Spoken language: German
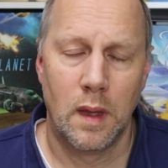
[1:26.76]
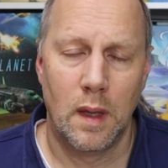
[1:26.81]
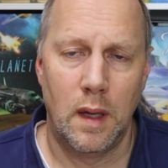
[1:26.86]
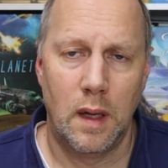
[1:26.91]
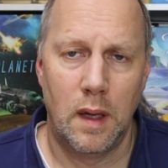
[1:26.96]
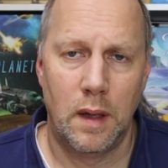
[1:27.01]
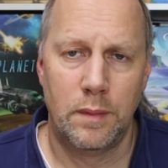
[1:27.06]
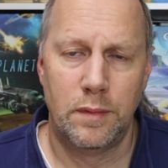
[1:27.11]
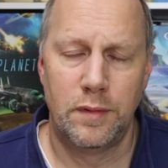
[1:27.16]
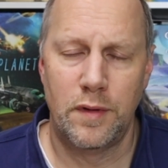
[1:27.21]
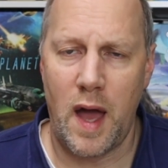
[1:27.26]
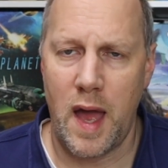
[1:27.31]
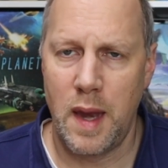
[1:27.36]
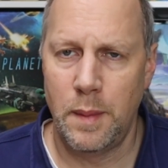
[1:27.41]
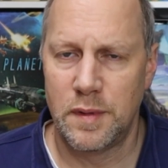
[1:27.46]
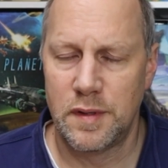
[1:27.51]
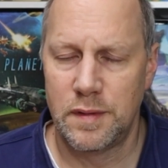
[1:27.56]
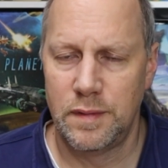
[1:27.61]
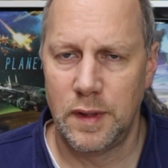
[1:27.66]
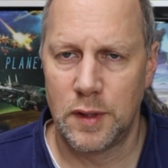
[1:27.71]
Ähm, für
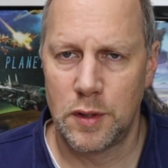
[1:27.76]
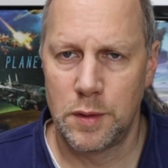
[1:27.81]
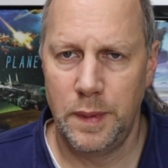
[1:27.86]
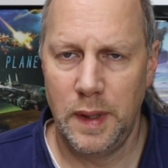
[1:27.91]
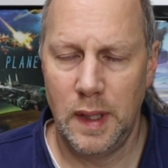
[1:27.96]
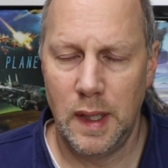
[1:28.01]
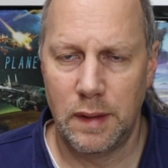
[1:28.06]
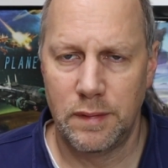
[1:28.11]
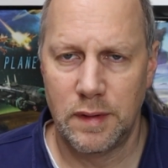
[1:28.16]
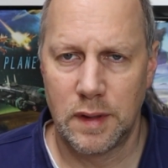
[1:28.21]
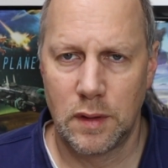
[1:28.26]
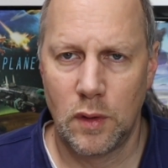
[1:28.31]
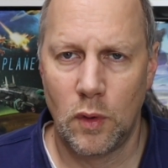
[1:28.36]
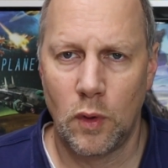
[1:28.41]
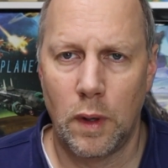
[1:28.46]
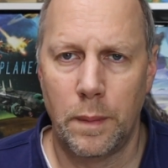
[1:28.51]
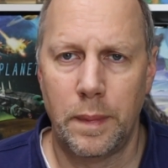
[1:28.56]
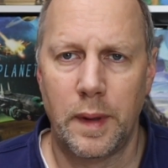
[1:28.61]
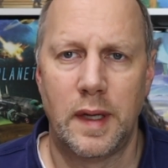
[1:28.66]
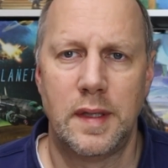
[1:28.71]
ein bis vier Spieler, wird
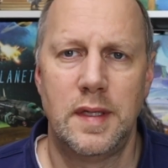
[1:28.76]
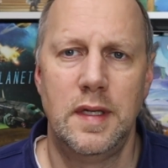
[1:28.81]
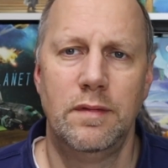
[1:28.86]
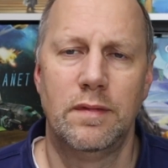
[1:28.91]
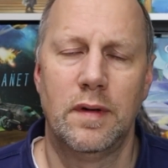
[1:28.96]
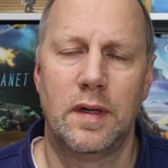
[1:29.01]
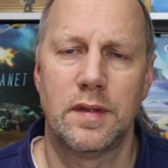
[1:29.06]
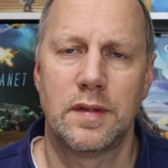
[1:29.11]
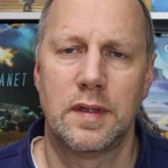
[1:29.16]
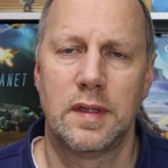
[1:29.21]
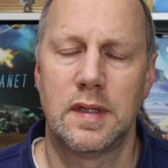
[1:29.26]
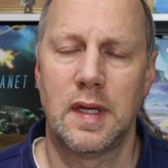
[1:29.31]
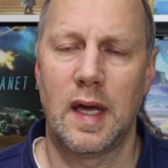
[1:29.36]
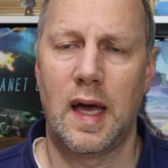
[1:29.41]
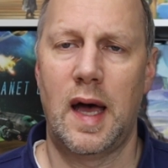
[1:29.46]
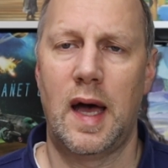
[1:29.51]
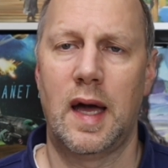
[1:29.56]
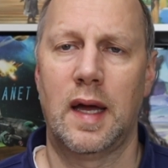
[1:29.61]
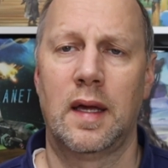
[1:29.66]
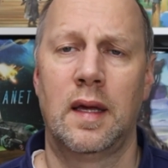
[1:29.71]
kooperativ
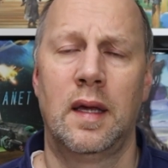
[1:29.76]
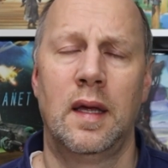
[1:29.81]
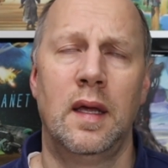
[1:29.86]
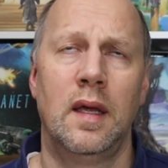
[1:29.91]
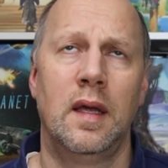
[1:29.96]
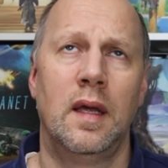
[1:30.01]
ausgetragen.